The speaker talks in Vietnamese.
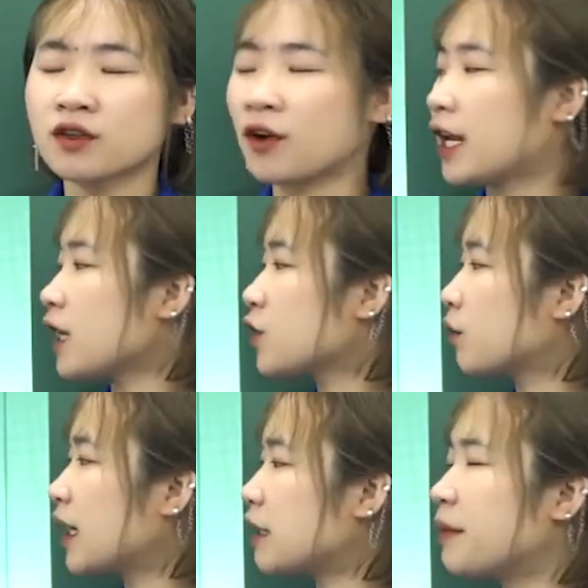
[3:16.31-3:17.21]
có nghĩa là
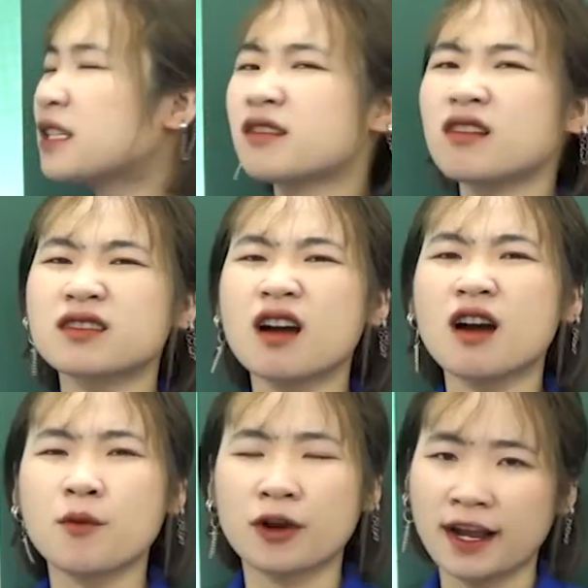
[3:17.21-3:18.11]
chúng ta chỉ biết sơ
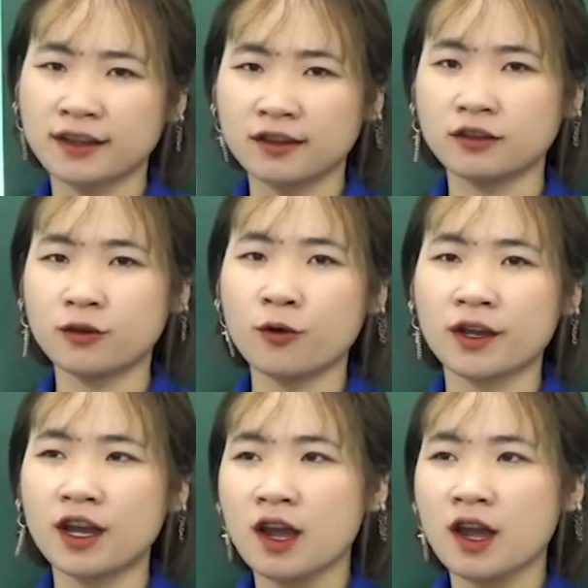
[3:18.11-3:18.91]
sơ một hai từ thôi.